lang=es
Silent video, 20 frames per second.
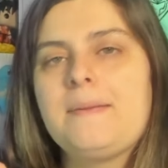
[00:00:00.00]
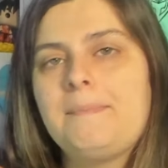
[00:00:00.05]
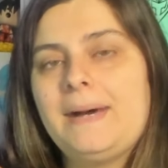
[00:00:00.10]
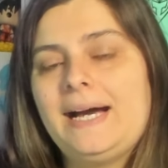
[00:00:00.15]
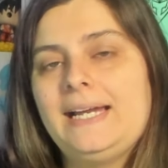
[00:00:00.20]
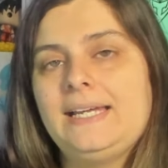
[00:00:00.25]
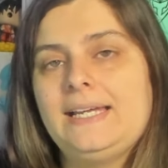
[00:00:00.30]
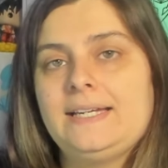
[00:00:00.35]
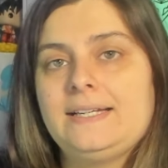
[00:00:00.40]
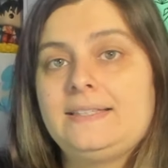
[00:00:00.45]

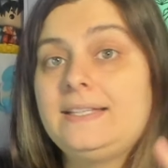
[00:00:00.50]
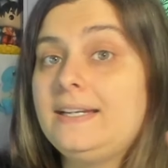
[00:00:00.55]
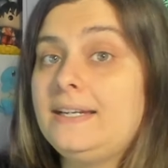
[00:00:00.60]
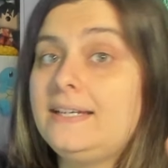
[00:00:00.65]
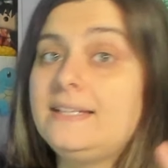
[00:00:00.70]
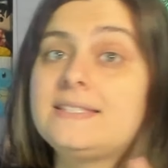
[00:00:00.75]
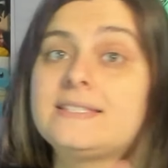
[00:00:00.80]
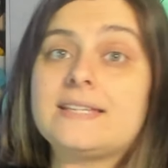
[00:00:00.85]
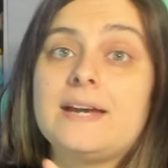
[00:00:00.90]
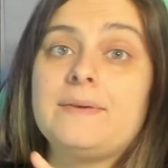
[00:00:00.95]
Vale,
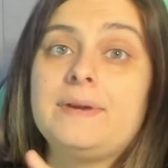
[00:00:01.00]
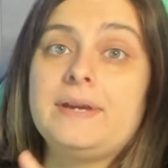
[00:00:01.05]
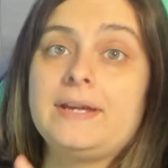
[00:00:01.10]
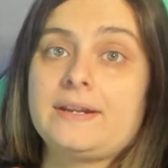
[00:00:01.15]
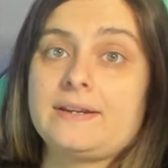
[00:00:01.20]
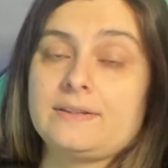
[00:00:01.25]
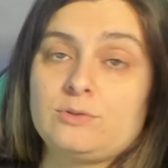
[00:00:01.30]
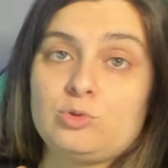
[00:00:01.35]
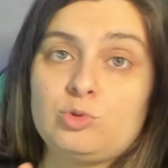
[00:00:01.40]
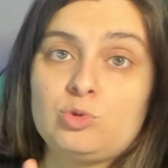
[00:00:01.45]
tenéis que
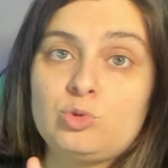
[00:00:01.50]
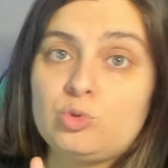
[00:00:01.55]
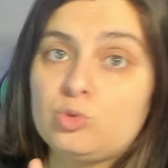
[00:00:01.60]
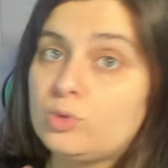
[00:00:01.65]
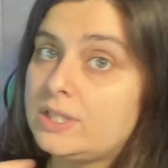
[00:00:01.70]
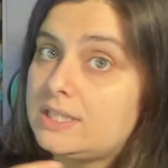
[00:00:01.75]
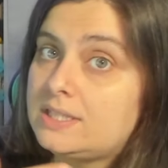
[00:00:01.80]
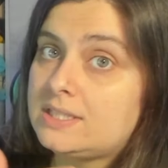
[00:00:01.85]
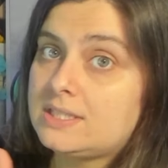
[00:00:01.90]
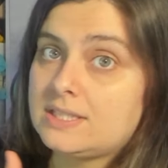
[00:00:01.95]
ver
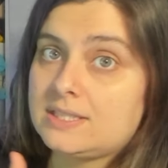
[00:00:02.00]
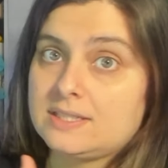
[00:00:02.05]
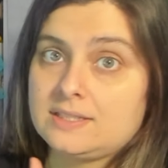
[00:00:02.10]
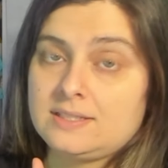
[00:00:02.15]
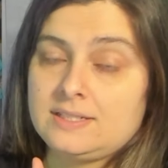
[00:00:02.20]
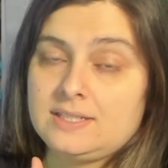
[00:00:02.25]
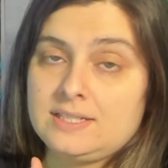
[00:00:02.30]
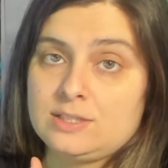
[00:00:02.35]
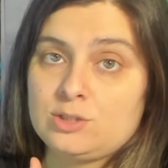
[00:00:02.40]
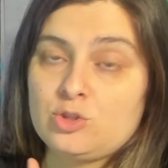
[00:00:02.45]
Twitch,
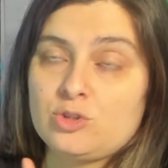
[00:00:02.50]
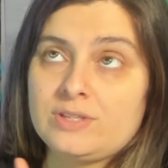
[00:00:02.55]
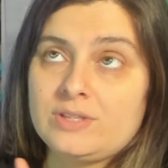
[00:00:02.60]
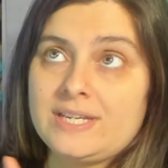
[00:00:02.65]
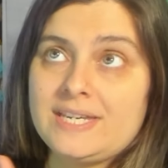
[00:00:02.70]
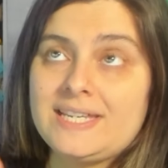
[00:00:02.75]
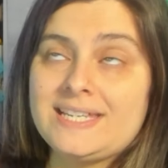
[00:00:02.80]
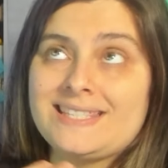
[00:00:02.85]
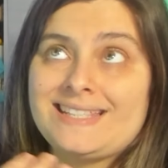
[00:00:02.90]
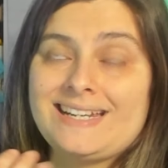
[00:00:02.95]
que es
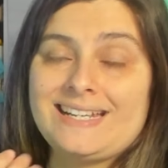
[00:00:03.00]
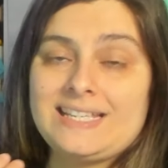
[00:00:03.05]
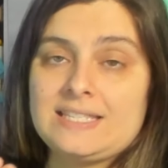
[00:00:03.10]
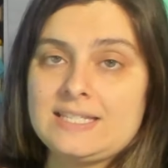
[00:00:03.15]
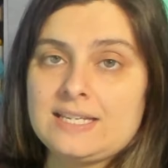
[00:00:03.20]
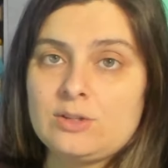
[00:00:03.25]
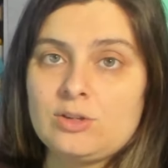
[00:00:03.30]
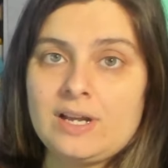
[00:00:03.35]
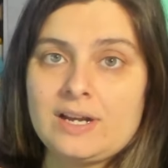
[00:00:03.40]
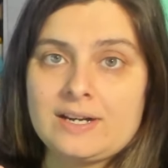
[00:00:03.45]
donde están
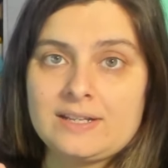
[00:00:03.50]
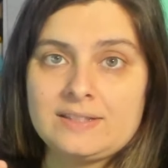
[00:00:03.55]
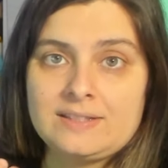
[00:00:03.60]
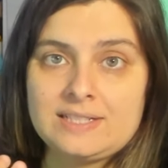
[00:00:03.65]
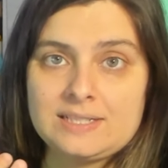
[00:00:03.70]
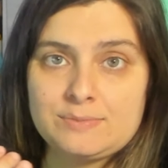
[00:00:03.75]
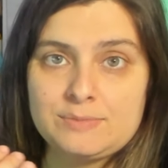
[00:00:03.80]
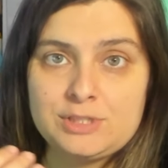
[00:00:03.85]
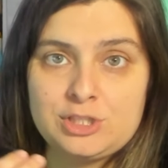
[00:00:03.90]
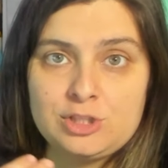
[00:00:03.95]
echando la
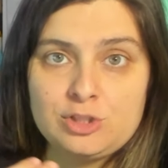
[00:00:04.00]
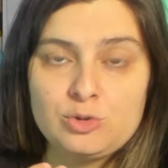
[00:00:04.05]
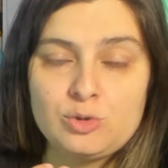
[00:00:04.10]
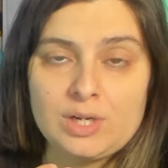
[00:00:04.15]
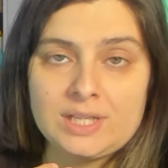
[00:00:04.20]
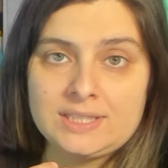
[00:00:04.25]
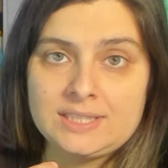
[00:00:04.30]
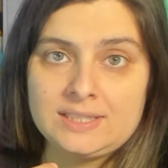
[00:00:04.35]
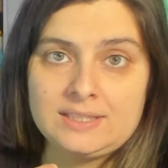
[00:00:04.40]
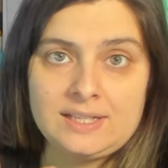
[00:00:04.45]
retransmisión
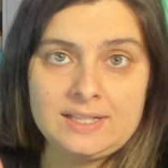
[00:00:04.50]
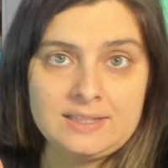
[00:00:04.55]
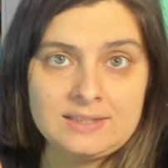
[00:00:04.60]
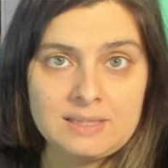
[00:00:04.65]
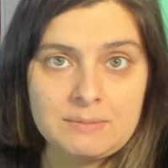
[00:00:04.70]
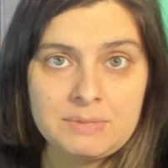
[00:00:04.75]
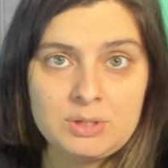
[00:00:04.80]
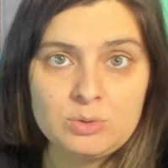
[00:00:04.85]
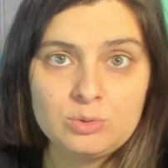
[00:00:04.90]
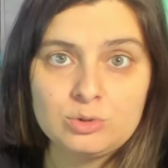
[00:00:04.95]
durante
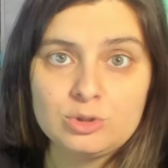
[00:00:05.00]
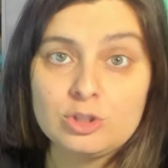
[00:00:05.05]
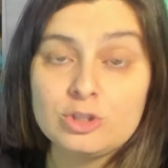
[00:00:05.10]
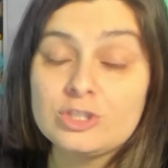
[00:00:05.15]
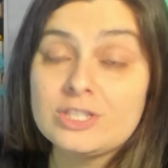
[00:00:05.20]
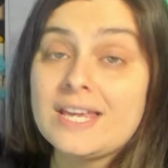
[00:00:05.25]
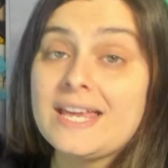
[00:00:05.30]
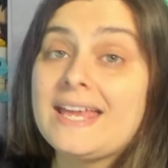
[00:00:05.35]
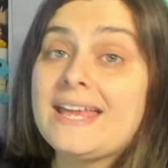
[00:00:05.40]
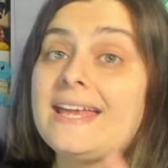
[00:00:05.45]
30
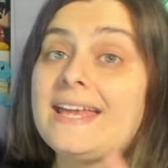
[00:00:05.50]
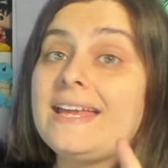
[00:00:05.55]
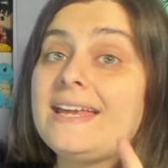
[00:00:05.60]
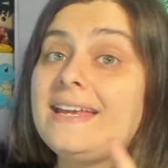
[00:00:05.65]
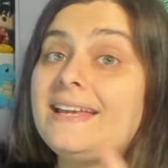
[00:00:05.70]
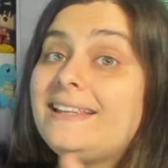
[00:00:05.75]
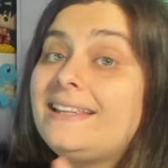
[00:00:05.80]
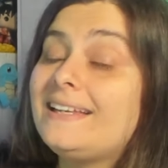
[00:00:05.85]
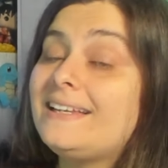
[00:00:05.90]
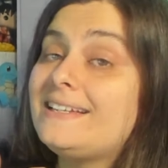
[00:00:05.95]
minutos,
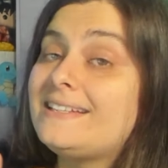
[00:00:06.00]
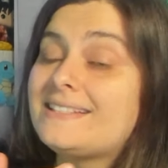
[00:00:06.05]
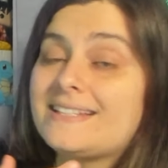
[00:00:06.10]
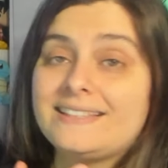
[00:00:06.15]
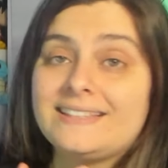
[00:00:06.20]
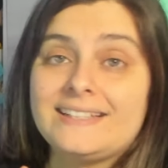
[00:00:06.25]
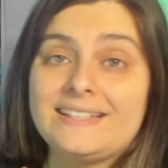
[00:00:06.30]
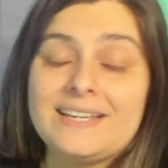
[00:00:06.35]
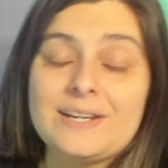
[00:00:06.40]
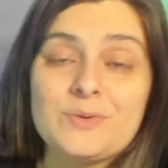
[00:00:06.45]
y tenéis
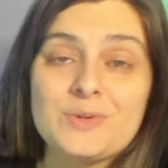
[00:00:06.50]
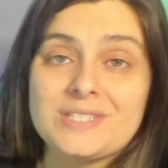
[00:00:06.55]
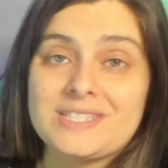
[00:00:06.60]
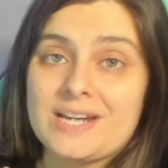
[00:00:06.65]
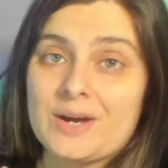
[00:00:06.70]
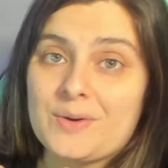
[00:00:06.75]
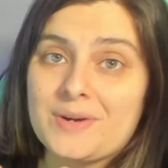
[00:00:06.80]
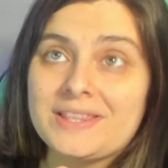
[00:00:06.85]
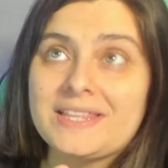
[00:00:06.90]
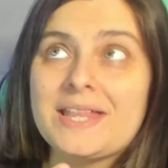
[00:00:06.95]
que tener
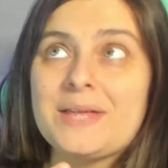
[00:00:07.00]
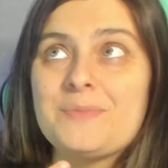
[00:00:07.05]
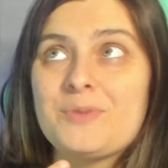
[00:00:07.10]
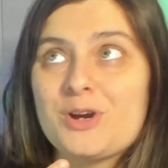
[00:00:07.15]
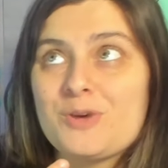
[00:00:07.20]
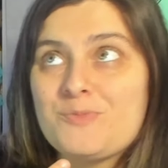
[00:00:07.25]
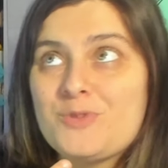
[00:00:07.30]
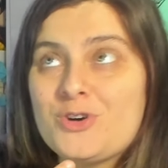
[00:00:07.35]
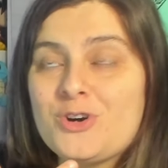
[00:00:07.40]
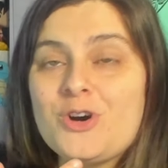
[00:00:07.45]
vuestra cuenta de
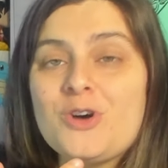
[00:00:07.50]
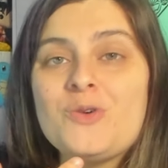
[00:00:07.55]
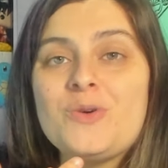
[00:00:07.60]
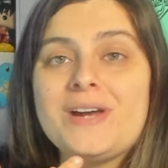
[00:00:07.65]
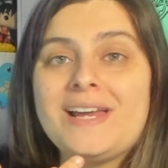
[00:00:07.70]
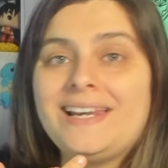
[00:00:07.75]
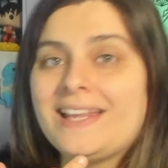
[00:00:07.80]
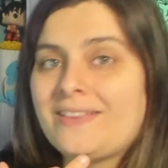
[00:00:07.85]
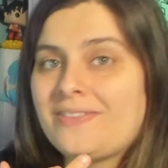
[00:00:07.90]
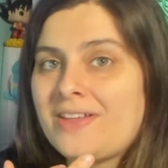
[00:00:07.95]
Pokémon GO
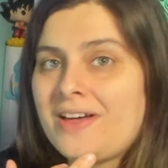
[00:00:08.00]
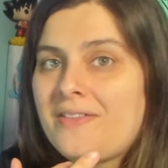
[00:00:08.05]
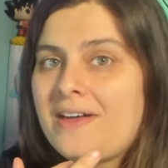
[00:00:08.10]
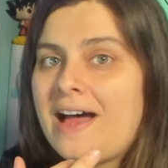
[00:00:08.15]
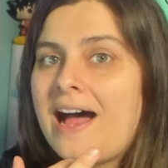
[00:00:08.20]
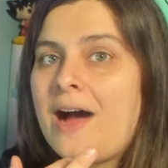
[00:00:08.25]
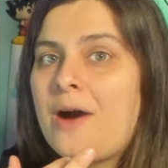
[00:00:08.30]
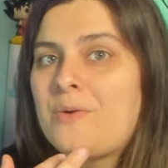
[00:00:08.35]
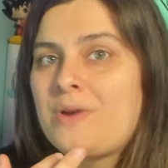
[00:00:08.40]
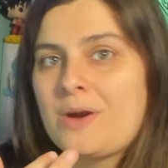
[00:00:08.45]

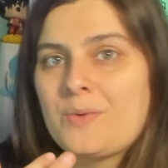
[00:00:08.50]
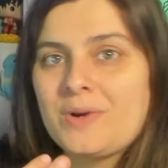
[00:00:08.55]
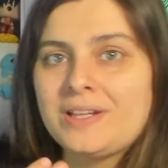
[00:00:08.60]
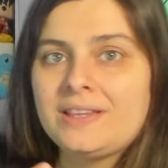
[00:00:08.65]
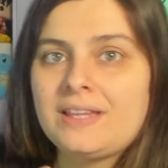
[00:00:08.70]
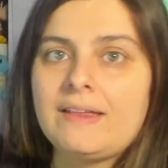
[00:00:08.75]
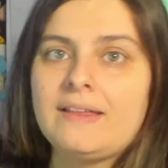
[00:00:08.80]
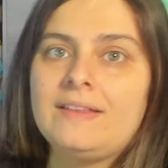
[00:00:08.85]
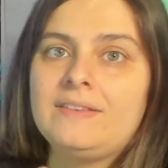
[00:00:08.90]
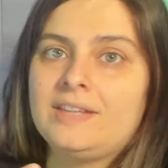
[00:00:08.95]
enlazada a una
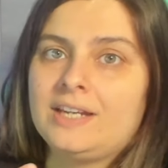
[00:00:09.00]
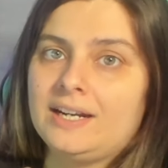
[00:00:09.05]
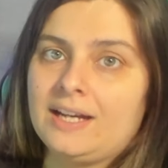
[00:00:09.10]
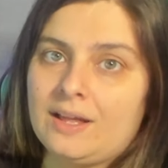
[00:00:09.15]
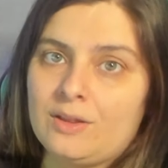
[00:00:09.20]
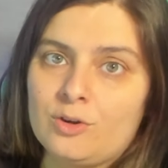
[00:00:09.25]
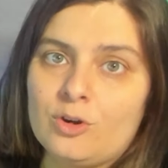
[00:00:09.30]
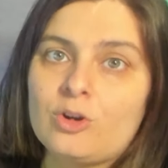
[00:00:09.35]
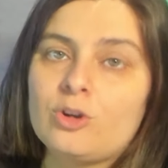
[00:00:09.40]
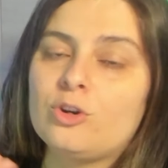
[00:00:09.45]
cuenta de
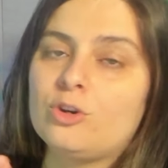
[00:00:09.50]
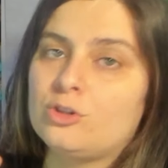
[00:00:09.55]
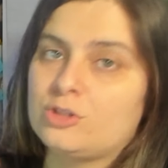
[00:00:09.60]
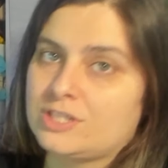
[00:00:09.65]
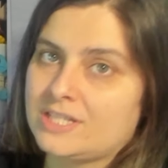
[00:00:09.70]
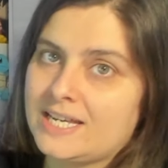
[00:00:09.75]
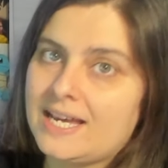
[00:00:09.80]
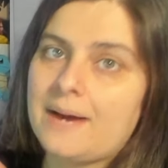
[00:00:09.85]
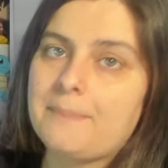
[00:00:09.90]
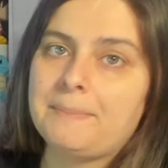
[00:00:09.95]
entrenador, o
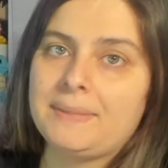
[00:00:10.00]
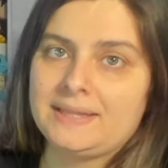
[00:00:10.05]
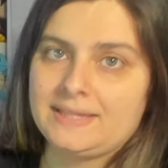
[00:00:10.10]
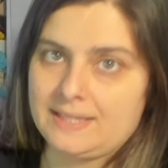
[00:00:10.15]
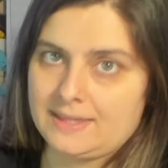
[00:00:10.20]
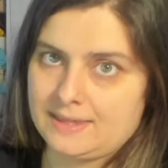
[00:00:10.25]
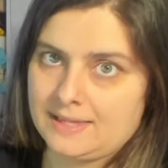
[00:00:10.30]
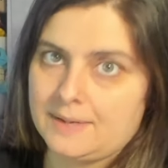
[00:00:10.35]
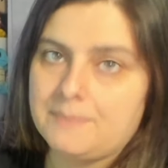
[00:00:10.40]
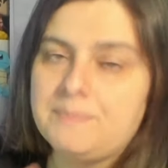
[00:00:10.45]
sea,
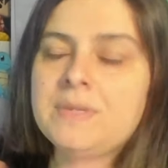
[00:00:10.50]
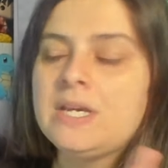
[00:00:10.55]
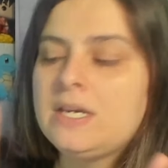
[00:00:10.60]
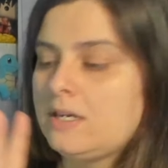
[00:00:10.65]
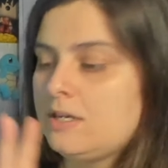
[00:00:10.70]
PTC.